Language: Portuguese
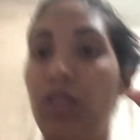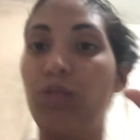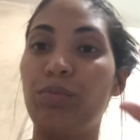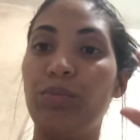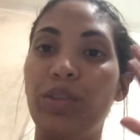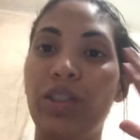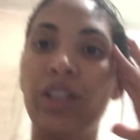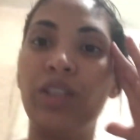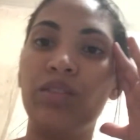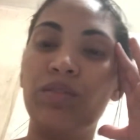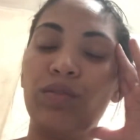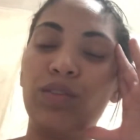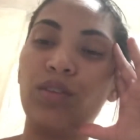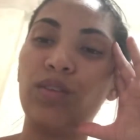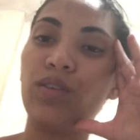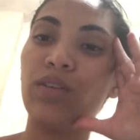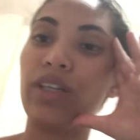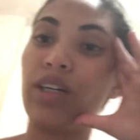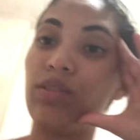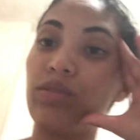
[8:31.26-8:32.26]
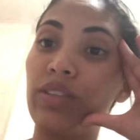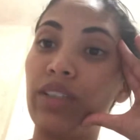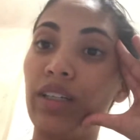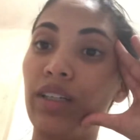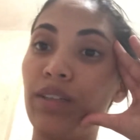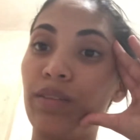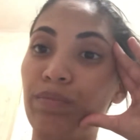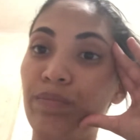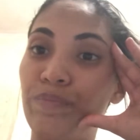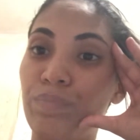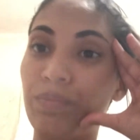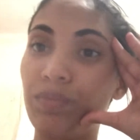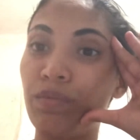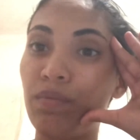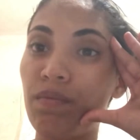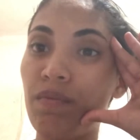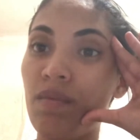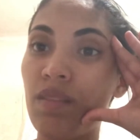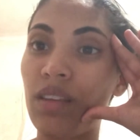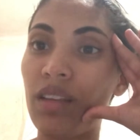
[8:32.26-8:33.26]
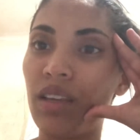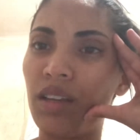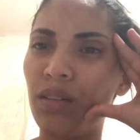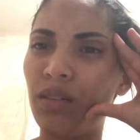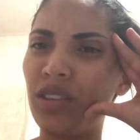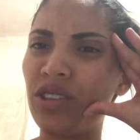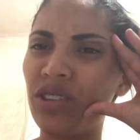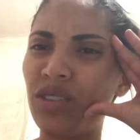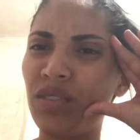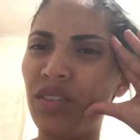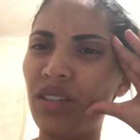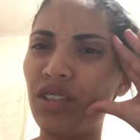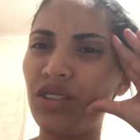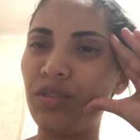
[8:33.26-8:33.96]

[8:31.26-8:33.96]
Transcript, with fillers: no banho, eu vou colocar o dela. Eu acho que eu falo